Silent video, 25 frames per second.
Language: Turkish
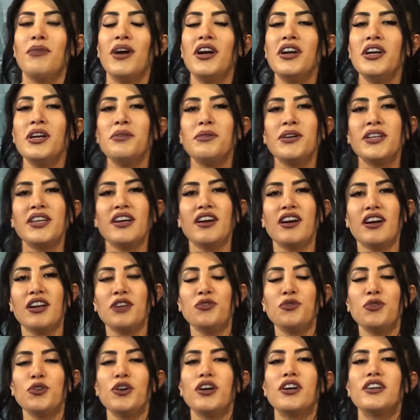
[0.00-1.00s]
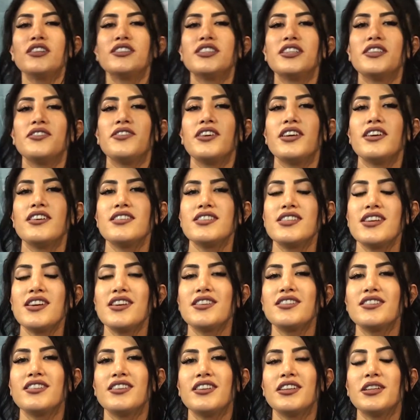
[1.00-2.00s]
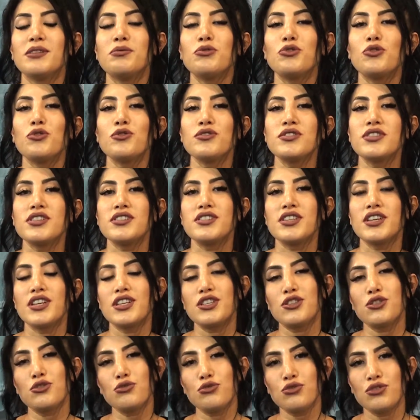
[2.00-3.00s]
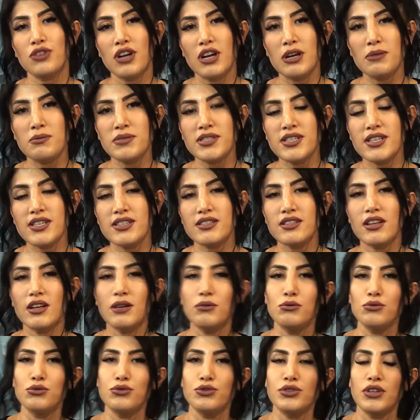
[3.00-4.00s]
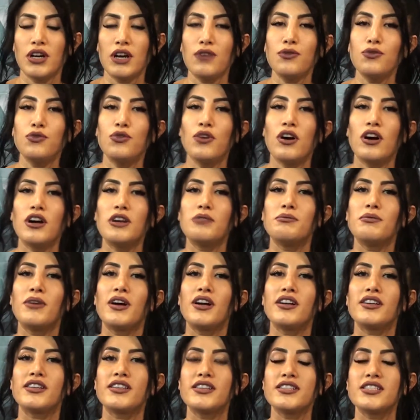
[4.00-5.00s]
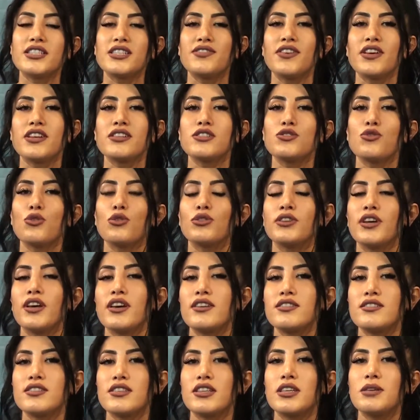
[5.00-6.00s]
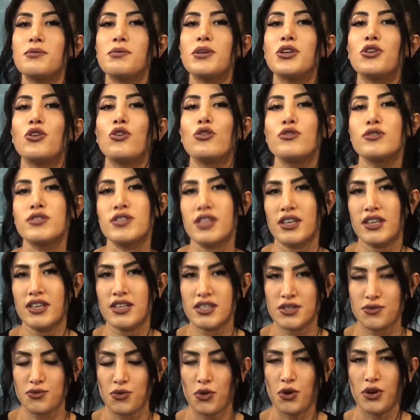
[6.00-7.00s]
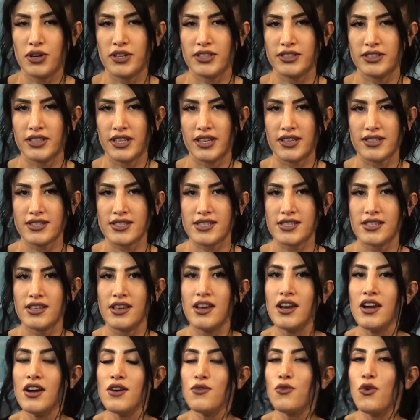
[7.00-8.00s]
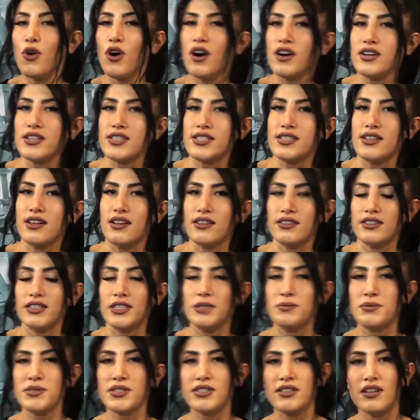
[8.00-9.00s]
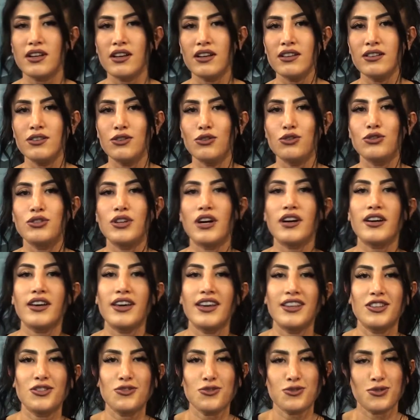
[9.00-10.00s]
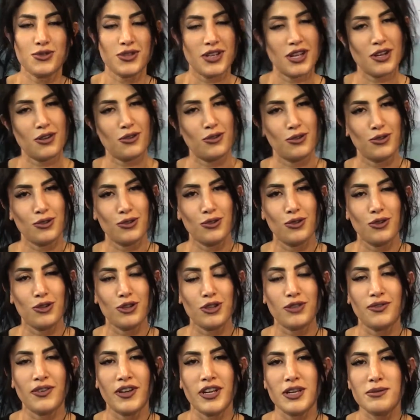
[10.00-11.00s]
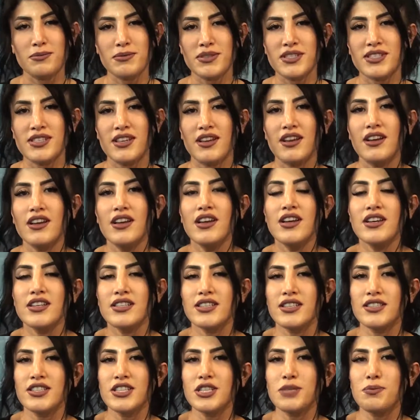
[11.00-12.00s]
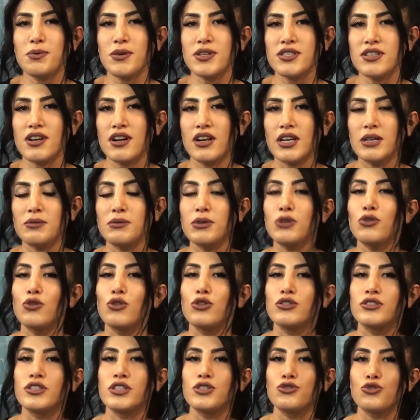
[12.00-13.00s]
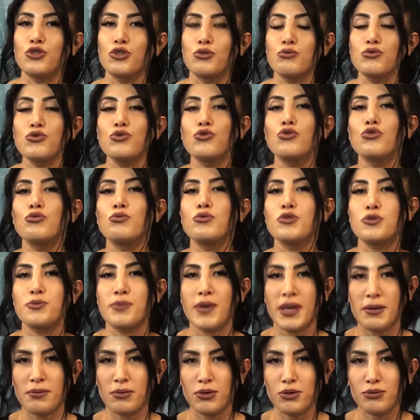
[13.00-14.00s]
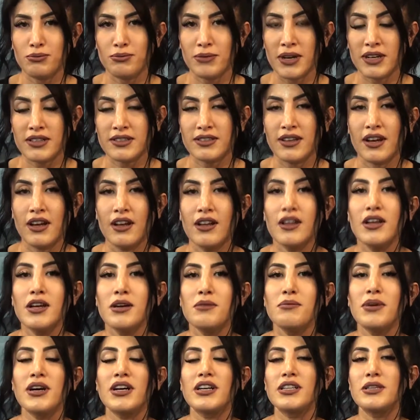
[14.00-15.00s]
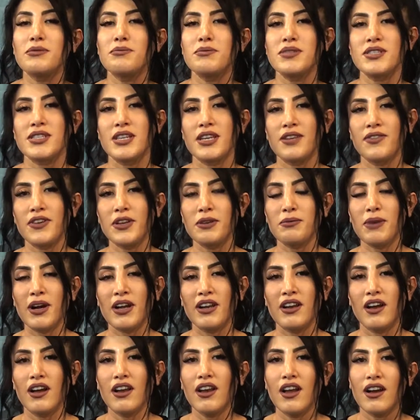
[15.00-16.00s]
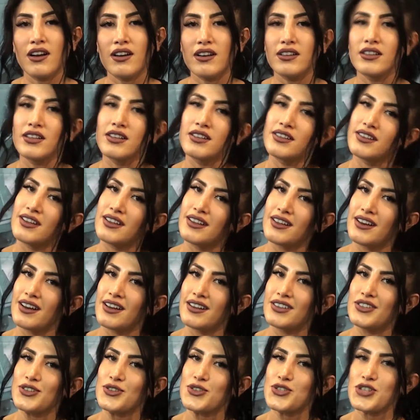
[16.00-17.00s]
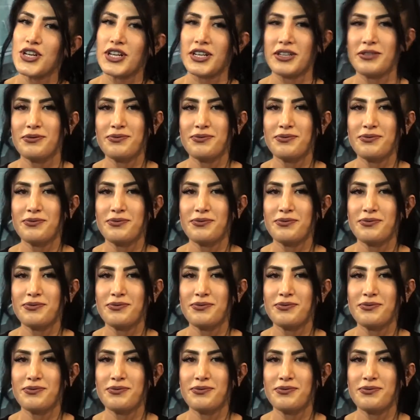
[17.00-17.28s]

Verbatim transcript: Merhaba değerli Fuar TV izleyicileri. Bugün sizler için durağımız İstanbul TÜYAP Fuar Merkezi ve Sodex 2018 fuarındayız. Fuar standlarımızdan Odak Endüstri'ye konuk olduk ve yanımızda satış pazarlama koordinatörümüz Gürbüz Bey bulunmakta. Bakalım bizlere firmayla alakalı neler aktaracak.